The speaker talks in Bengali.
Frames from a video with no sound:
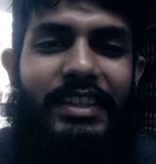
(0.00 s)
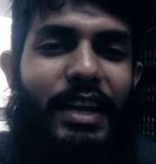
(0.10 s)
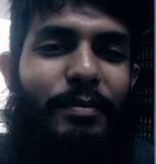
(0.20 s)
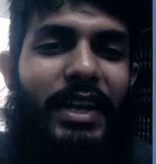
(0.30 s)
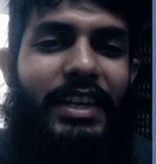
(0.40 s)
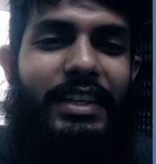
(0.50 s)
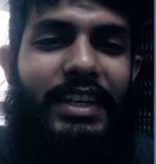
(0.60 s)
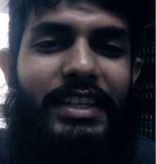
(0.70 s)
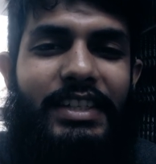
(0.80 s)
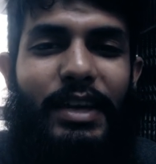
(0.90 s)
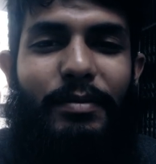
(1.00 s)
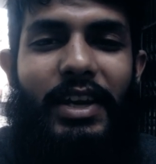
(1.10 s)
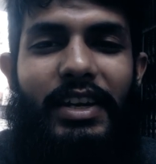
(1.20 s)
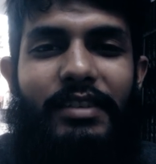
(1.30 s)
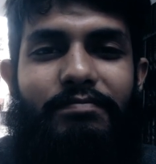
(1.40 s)
যে মেয়েরই দেখি সে
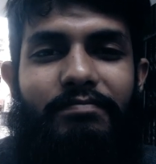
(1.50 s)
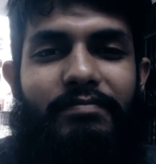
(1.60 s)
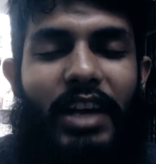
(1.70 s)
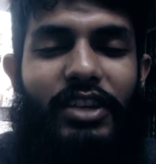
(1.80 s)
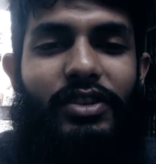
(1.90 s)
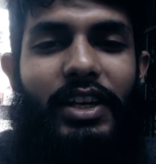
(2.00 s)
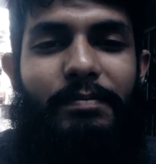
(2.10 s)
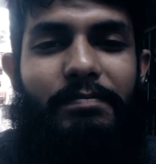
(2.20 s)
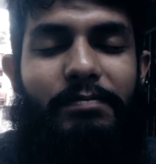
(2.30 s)
মেয়েরই আসলে